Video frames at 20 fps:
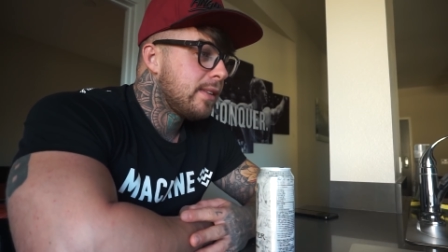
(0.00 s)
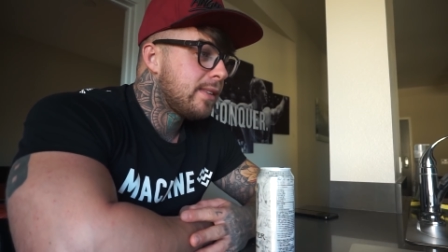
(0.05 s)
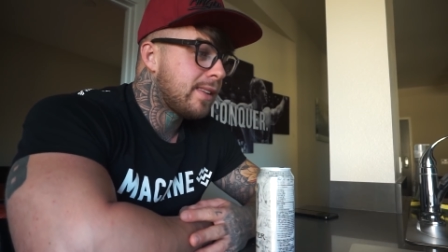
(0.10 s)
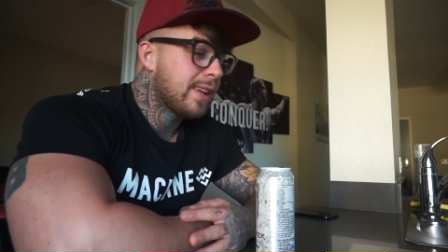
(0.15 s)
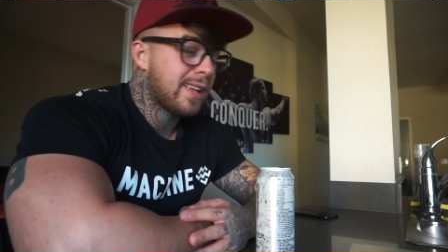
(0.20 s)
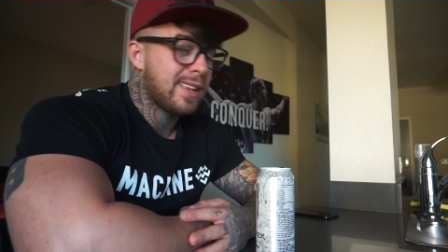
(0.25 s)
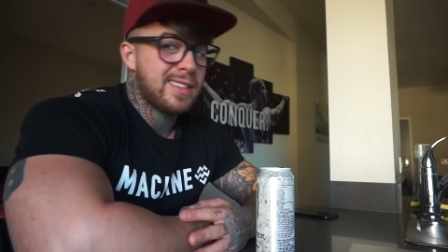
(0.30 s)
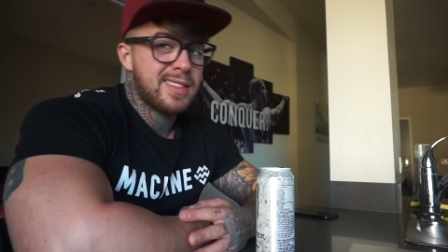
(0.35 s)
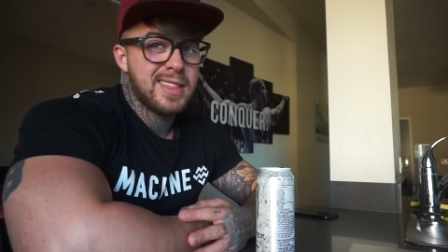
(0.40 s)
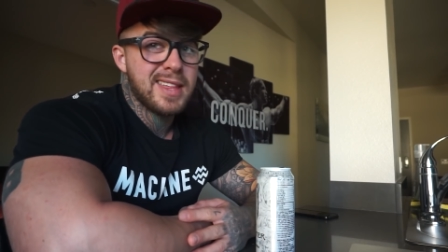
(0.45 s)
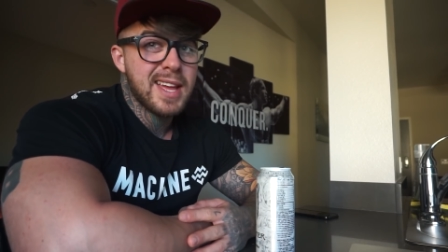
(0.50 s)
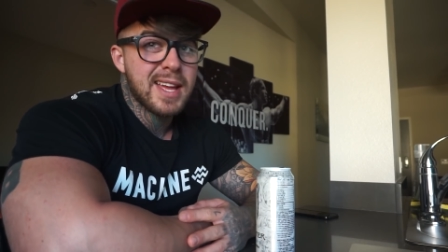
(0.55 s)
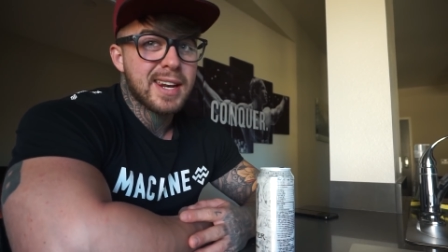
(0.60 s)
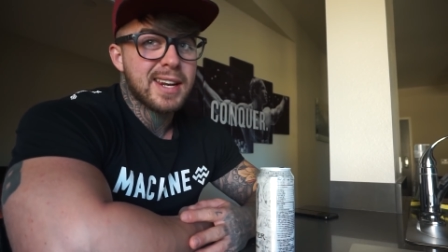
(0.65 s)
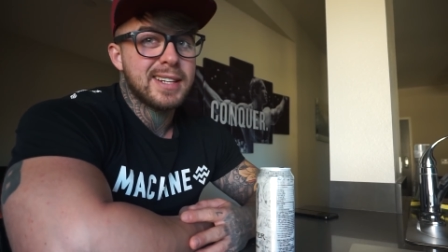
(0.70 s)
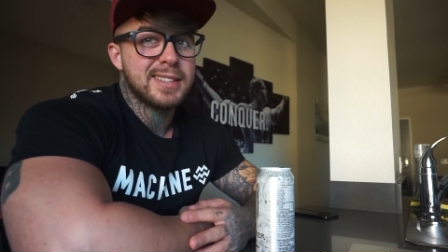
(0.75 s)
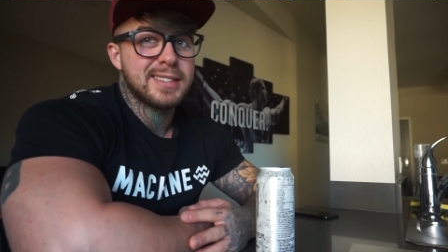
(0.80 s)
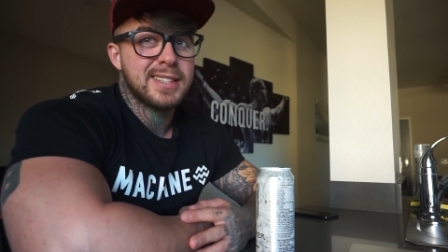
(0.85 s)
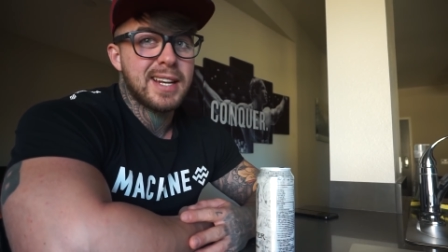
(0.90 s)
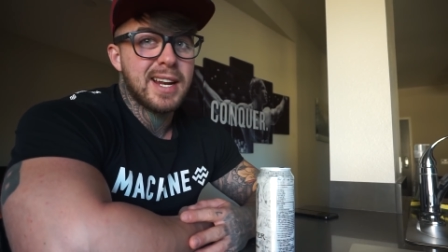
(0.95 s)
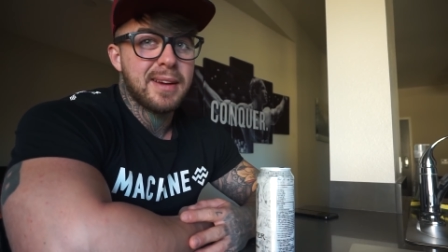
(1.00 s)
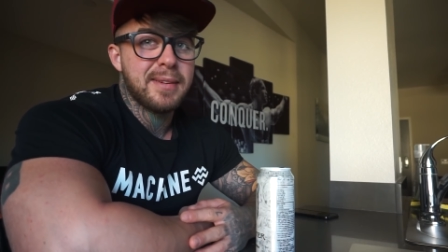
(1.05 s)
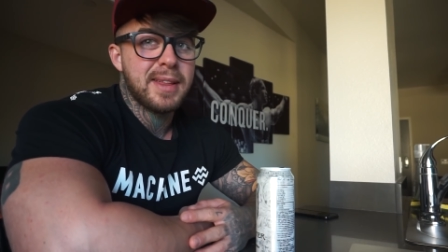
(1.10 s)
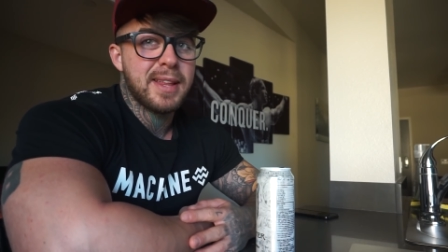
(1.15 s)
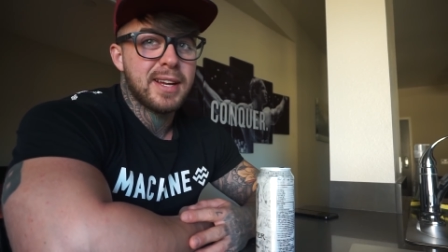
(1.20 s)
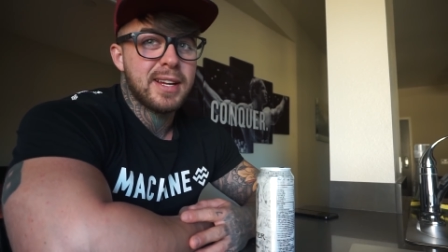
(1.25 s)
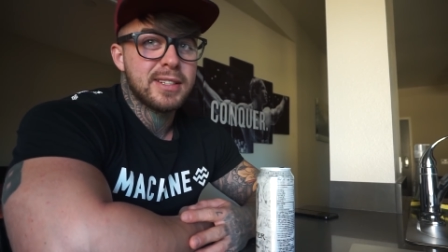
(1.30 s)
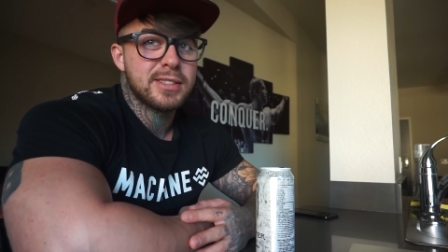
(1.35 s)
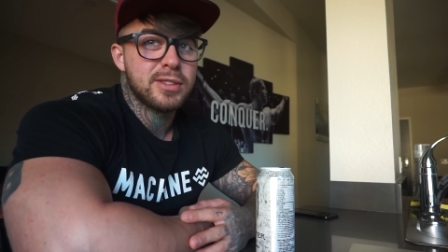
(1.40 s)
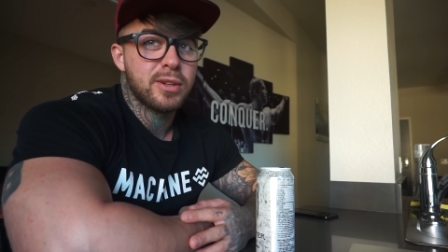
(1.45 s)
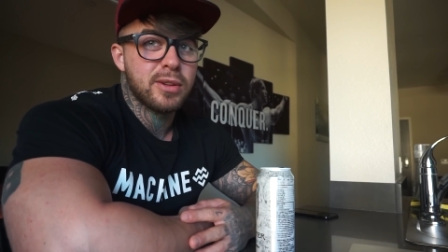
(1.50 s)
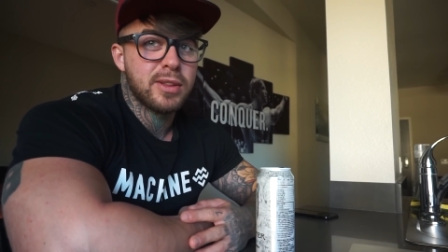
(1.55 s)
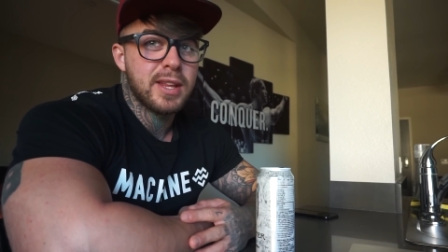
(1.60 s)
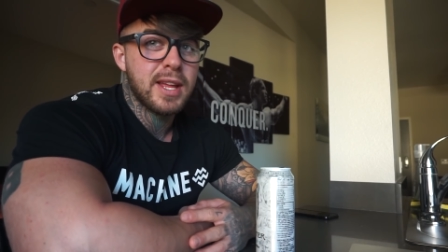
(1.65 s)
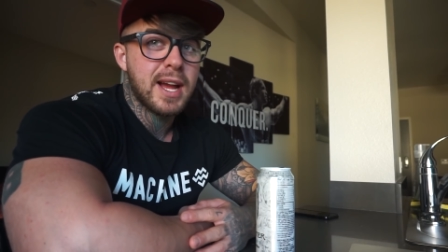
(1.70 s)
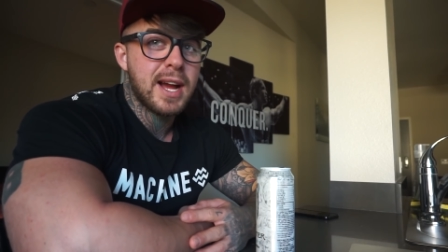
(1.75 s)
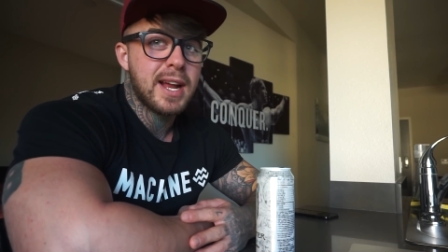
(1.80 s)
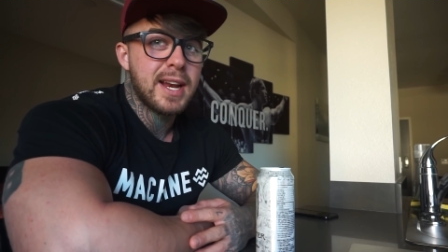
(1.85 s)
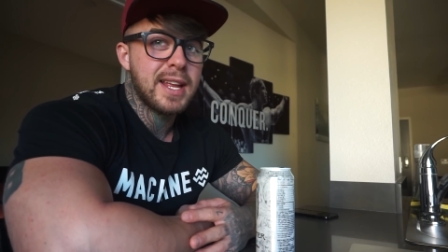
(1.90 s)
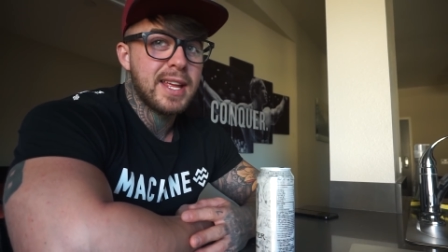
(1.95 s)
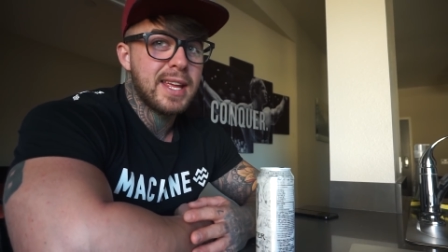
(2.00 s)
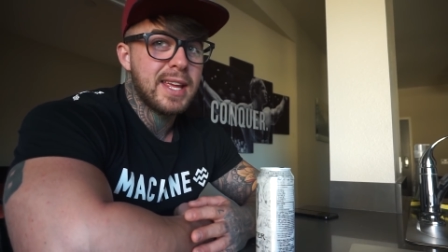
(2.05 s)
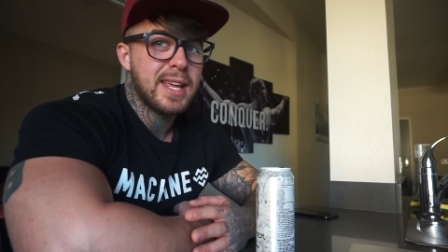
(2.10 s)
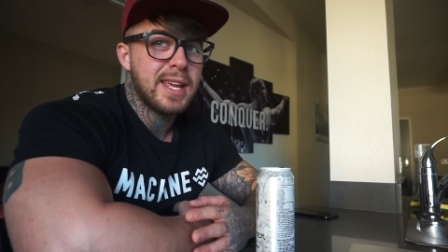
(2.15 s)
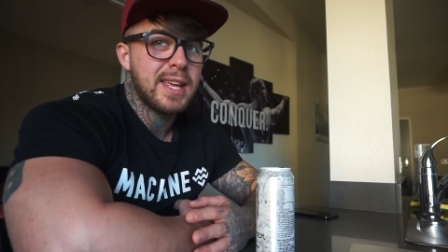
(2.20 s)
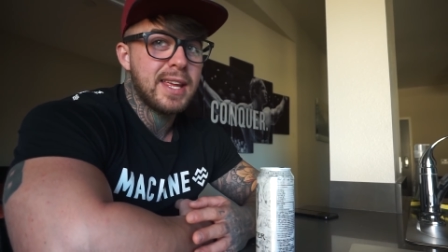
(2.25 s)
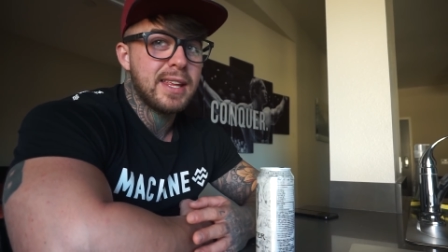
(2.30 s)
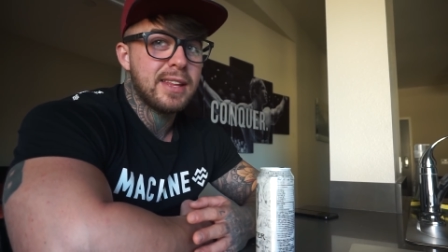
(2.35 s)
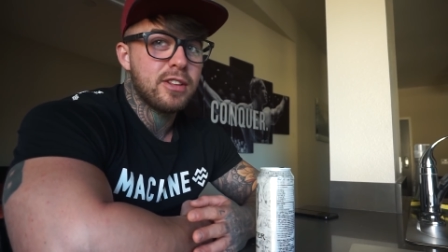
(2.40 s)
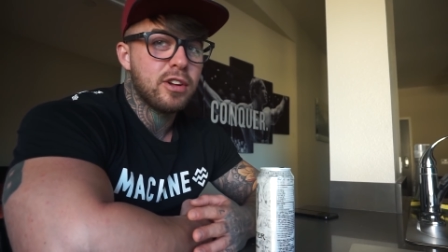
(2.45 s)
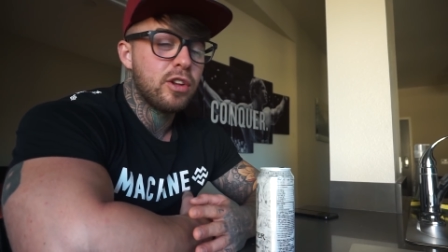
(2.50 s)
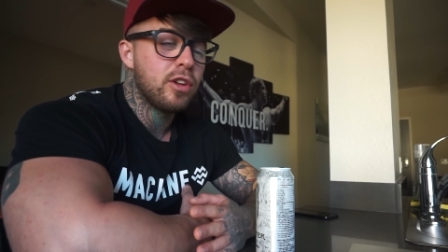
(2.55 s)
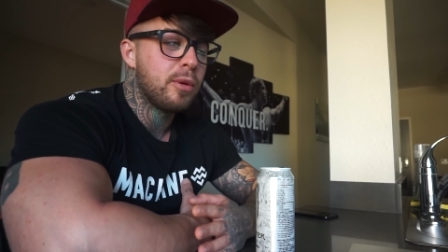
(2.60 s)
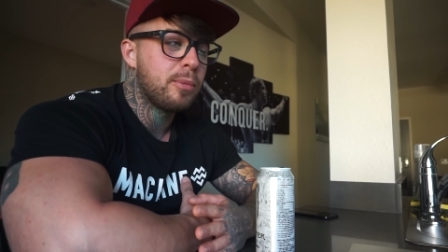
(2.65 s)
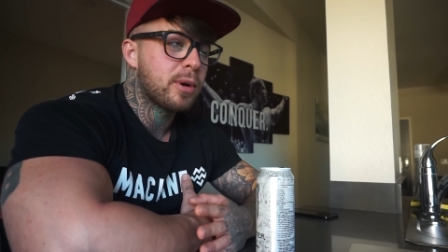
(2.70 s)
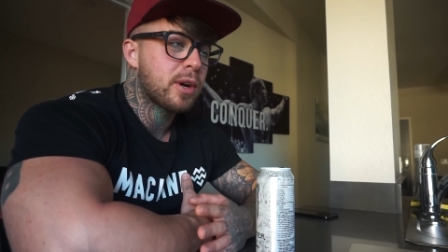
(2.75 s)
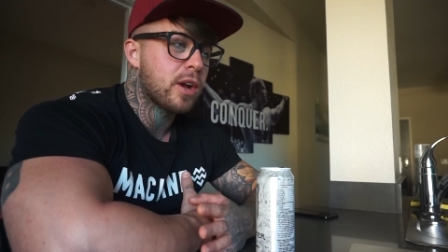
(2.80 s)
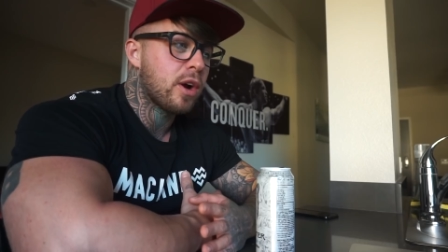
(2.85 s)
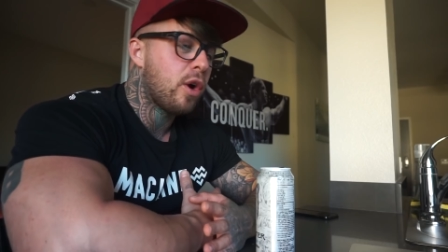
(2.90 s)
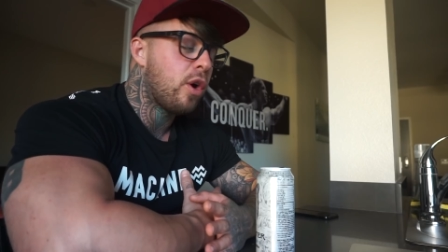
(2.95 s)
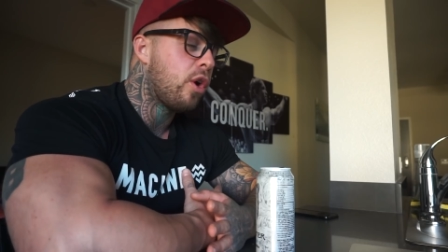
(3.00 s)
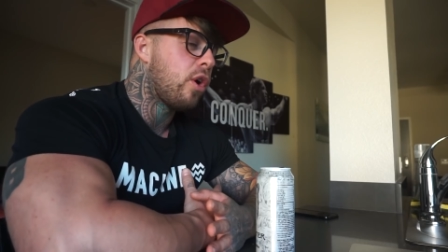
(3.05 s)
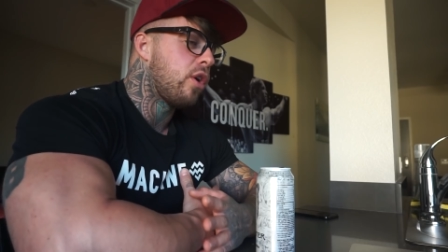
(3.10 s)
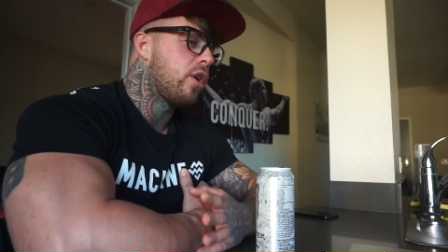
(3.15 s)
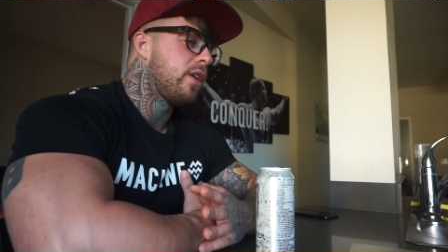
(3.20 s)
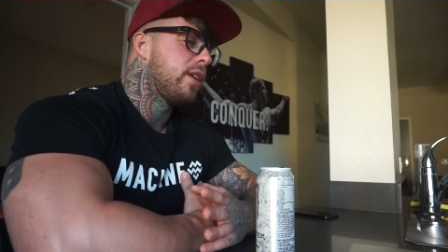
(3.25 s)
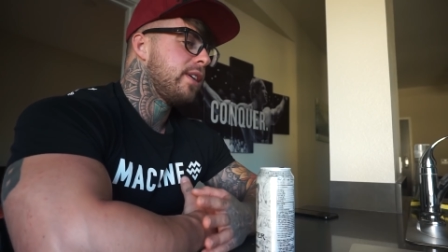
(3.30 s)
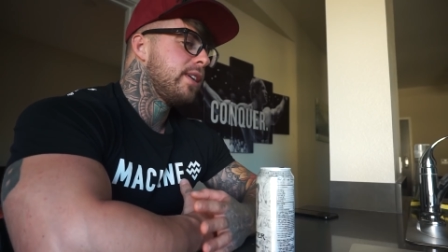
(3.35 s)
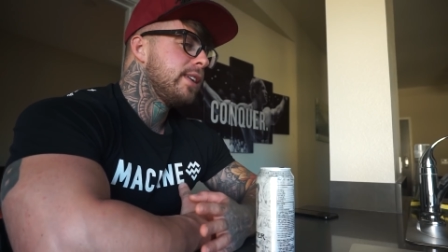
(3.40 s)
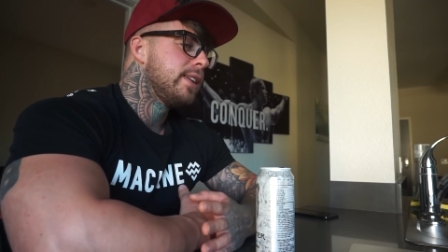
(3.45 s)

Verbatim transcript: Te cierras de la vida social y, y todo porque, oh,